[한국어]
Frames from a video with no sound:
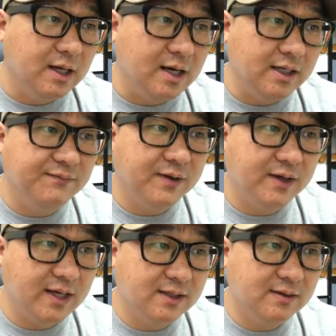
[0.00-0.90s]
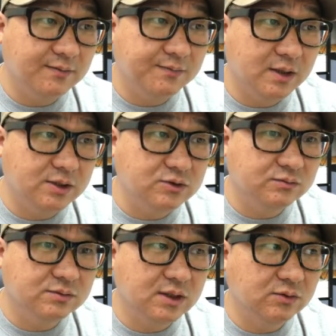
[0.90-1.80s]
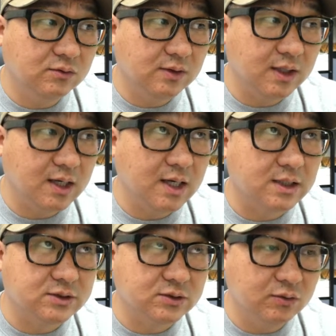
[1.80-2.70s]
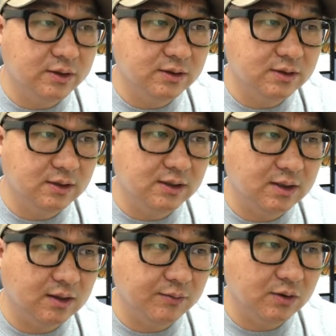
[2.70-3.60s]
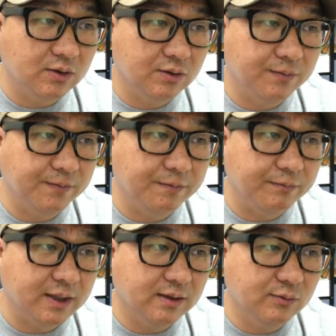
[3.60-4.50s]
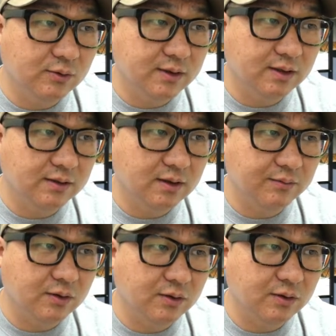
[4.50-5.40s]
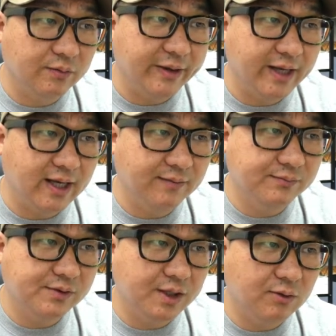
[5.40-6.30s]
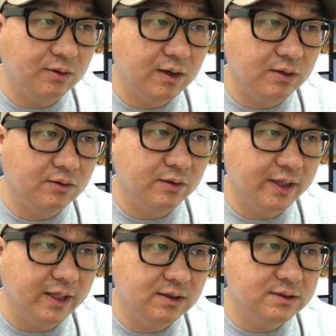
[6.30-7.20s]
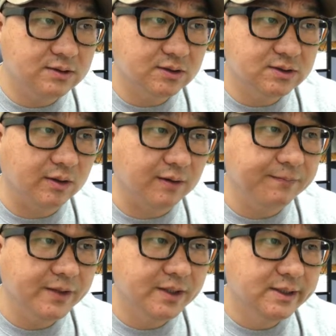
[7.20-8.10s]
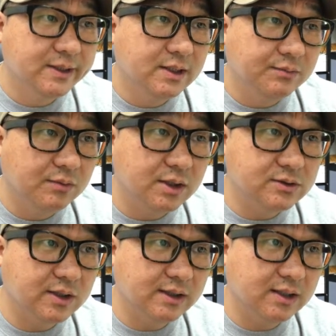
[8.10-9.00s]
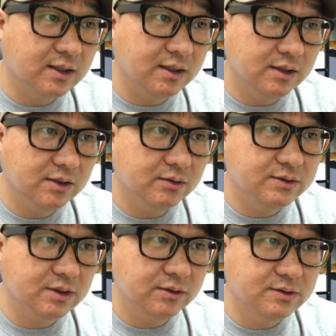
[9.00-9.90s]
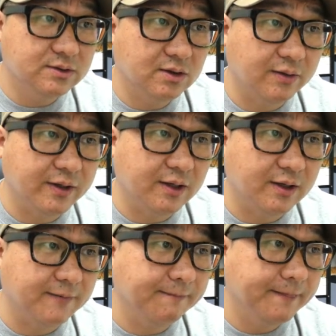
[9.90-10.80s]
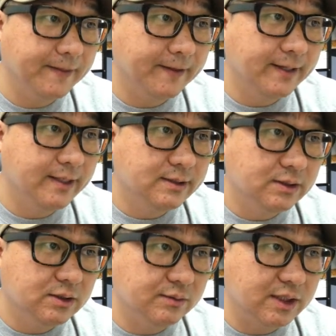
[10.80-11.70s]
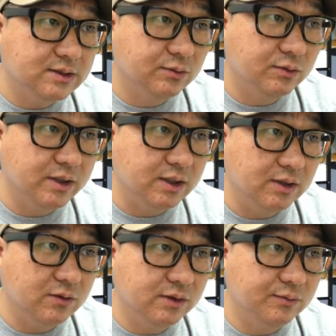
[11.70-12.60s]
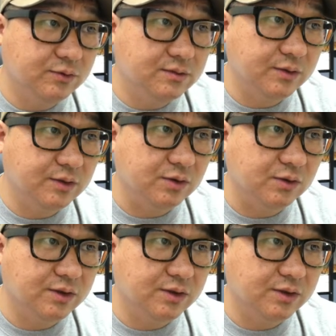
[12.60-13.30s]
If I had enough money, 충분한 돈을 내가 가지고 있, 있다면 만약 뭐뭐 한다면 have의 과거, had를 썼지만 뭘 해석한다? 현재로 해석한다. 다시 여기 형태 보시면요.